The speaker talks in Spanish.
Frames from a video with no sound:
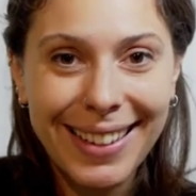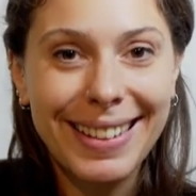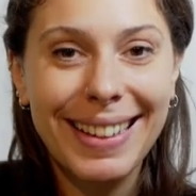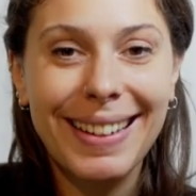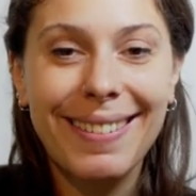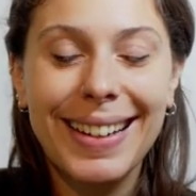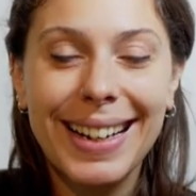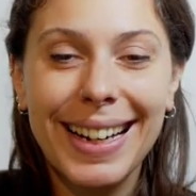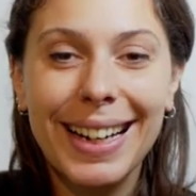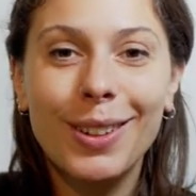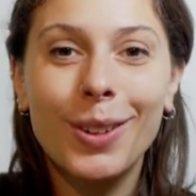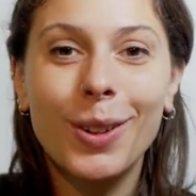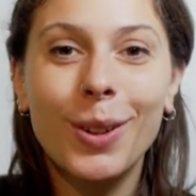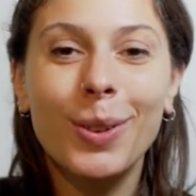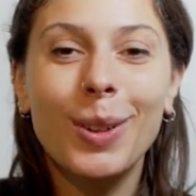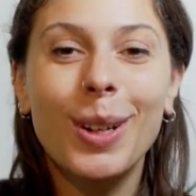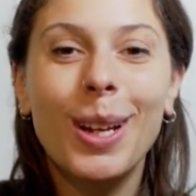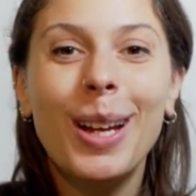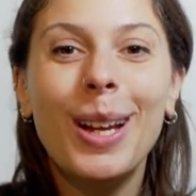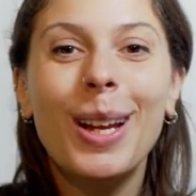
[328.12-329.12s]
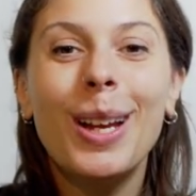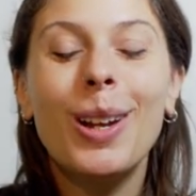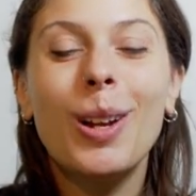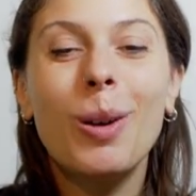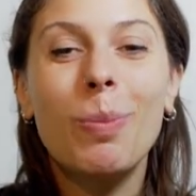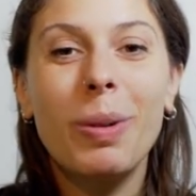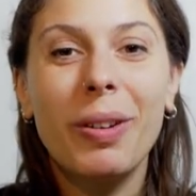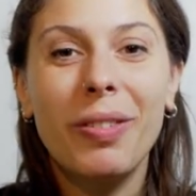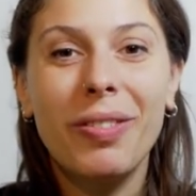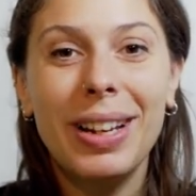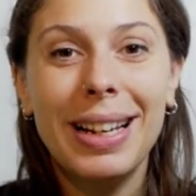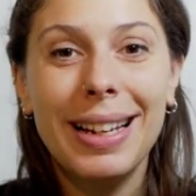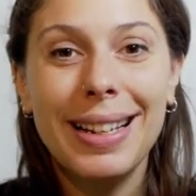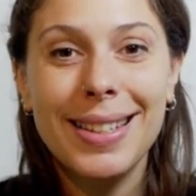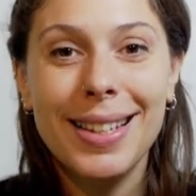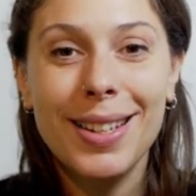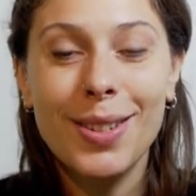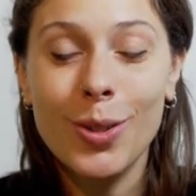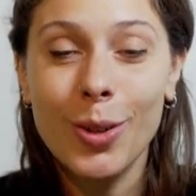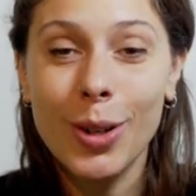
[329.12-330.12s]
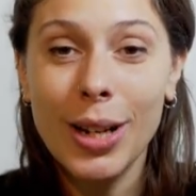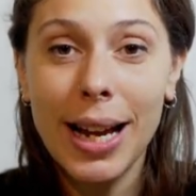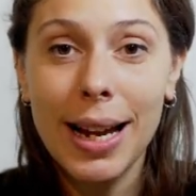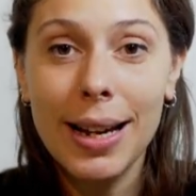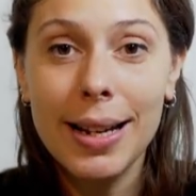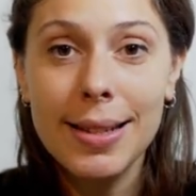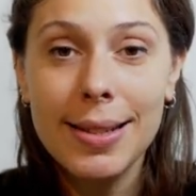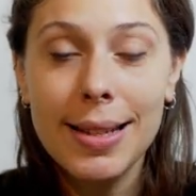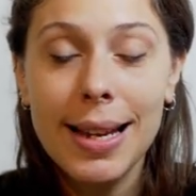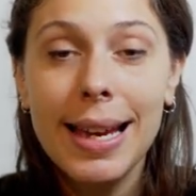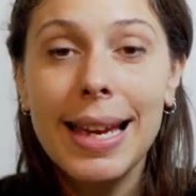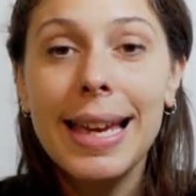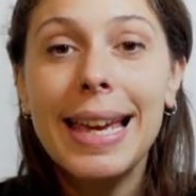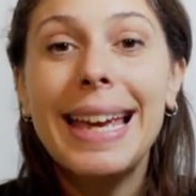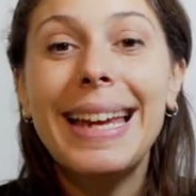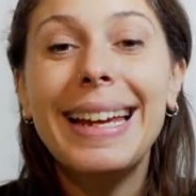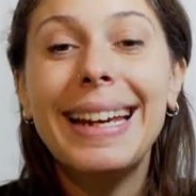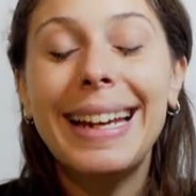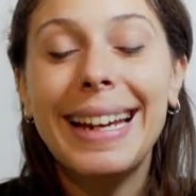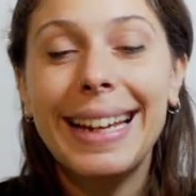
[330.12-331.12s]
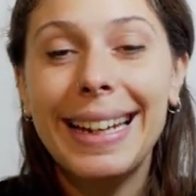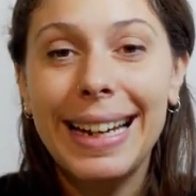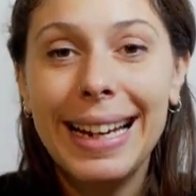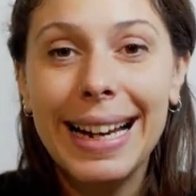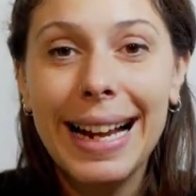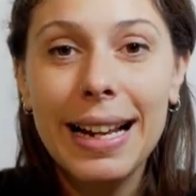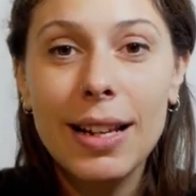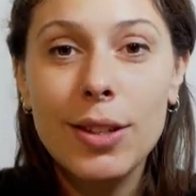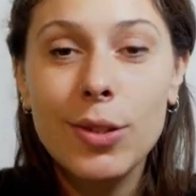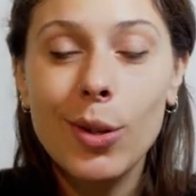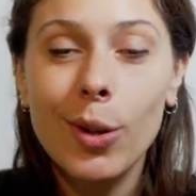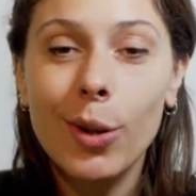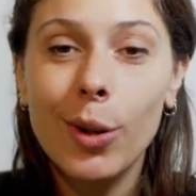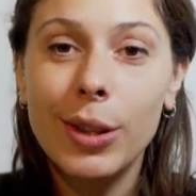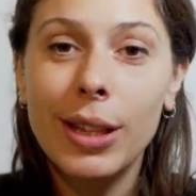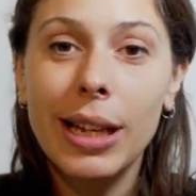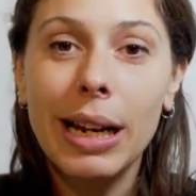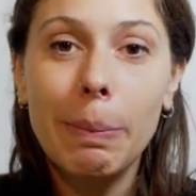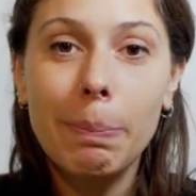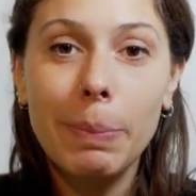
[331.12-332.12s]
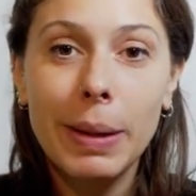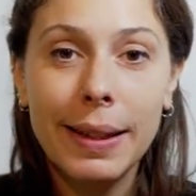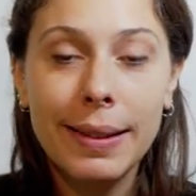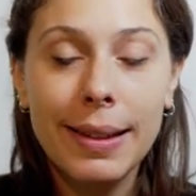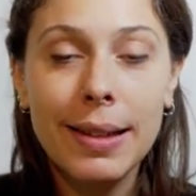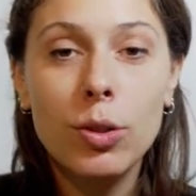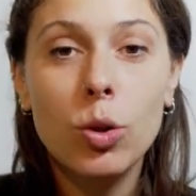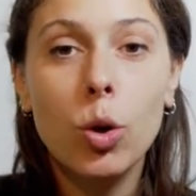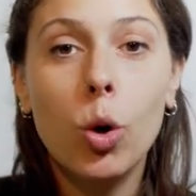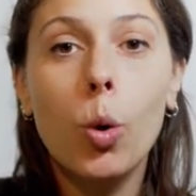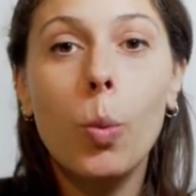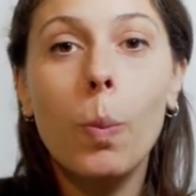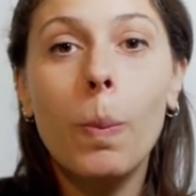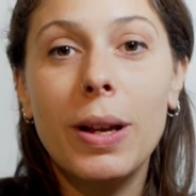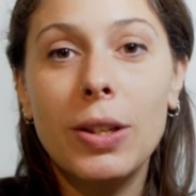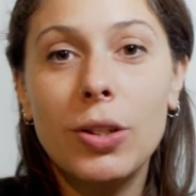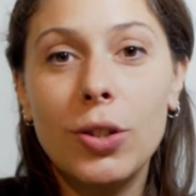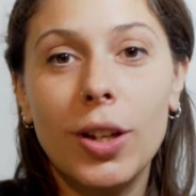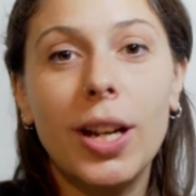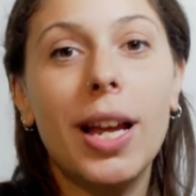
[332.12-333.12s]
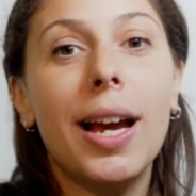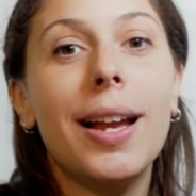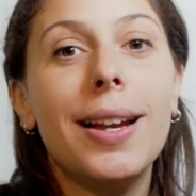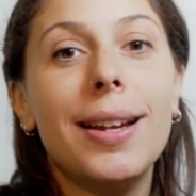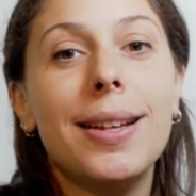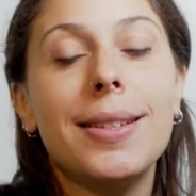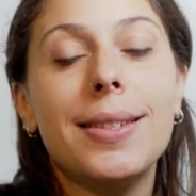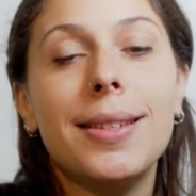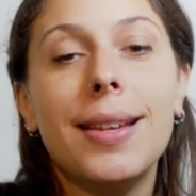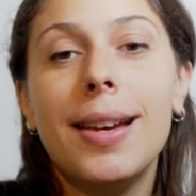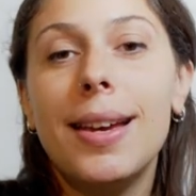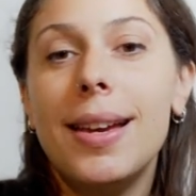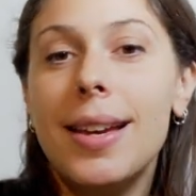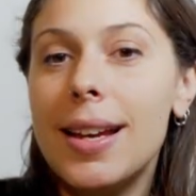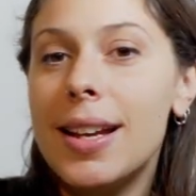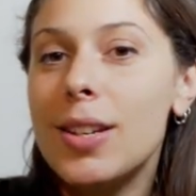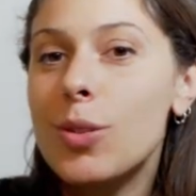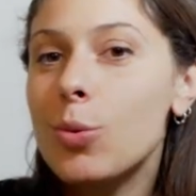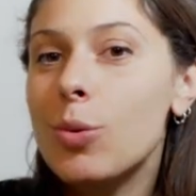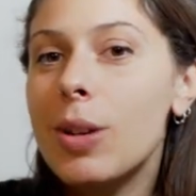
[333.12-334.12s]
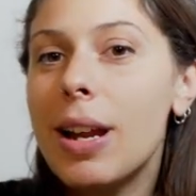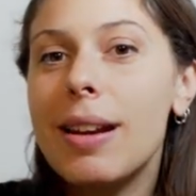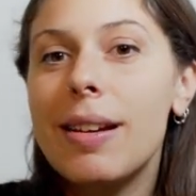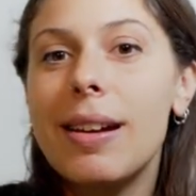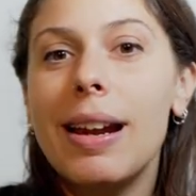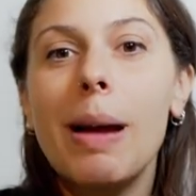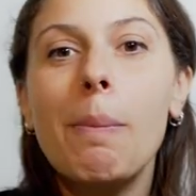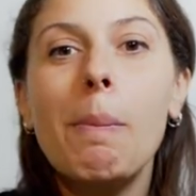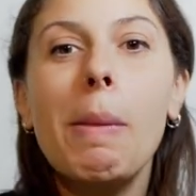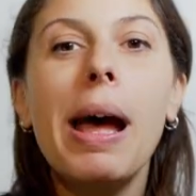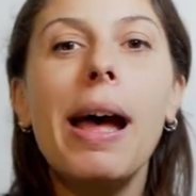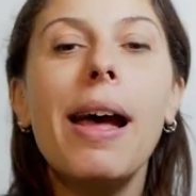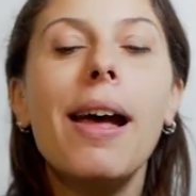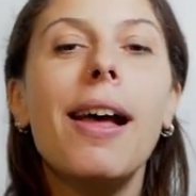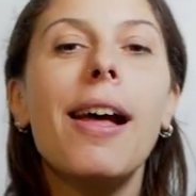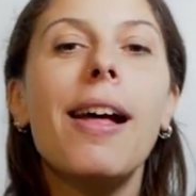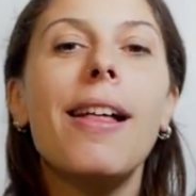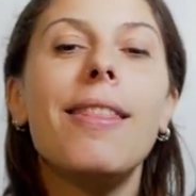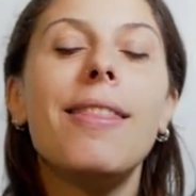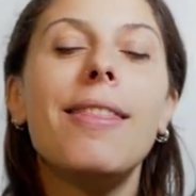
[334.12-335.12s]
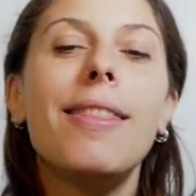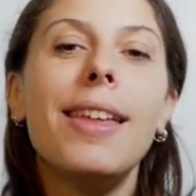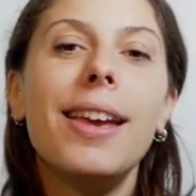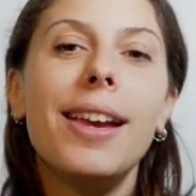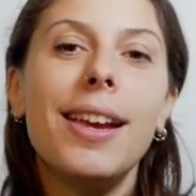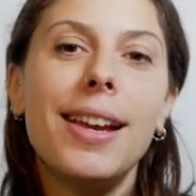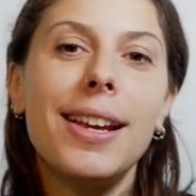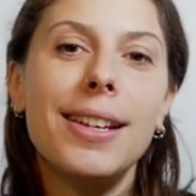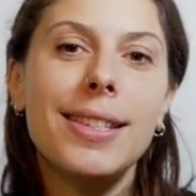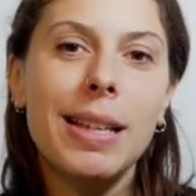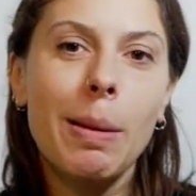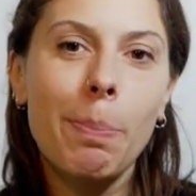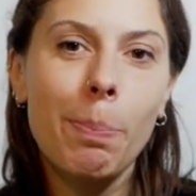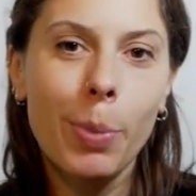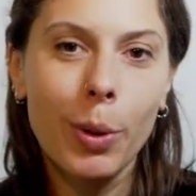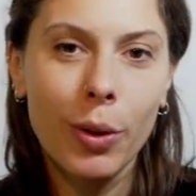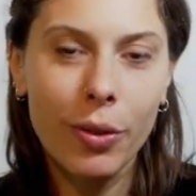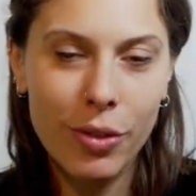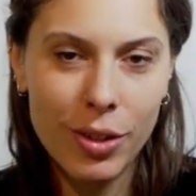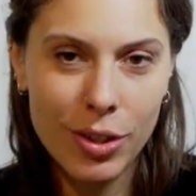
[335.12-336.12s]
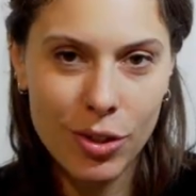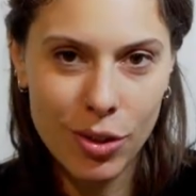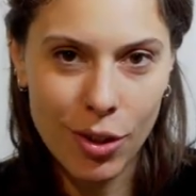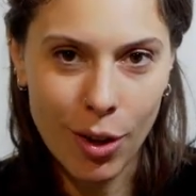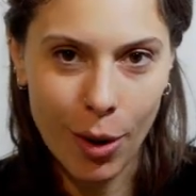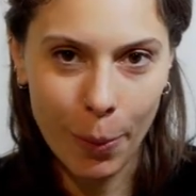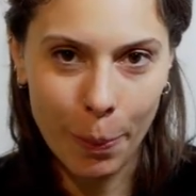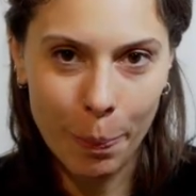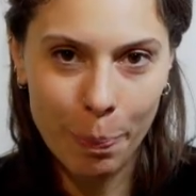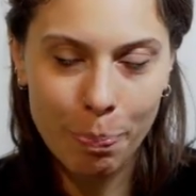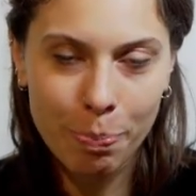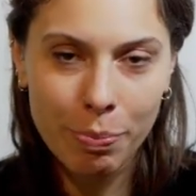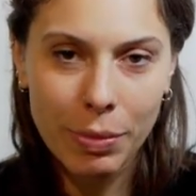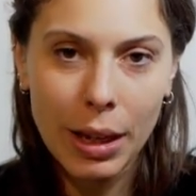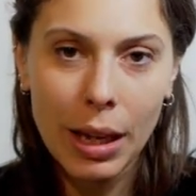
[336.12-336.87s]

que trabajan con los perfiles sensoriales en general son los terapistas ocupacionales. Es una rama de esa profesión.